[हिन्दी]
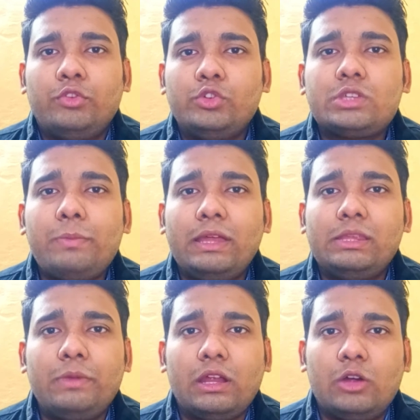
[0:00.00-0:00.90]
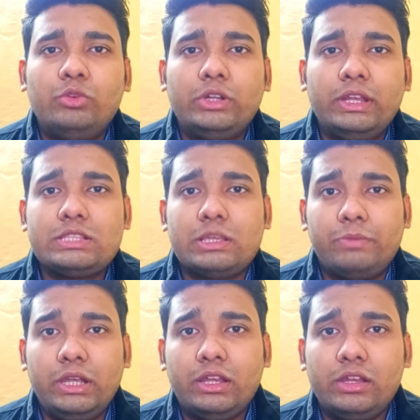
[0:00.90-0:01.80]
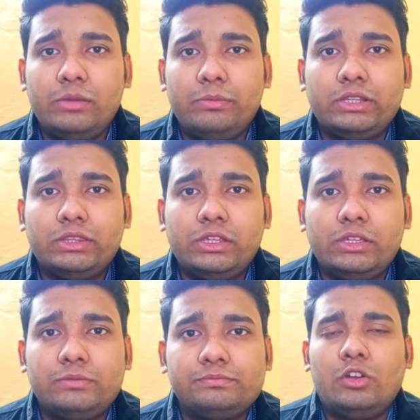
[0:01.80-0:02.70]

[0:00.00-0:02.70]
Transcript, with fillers: फिर उसके बाद हमें अकाउंट डिटेल्स अपडेट करनी पड़ती है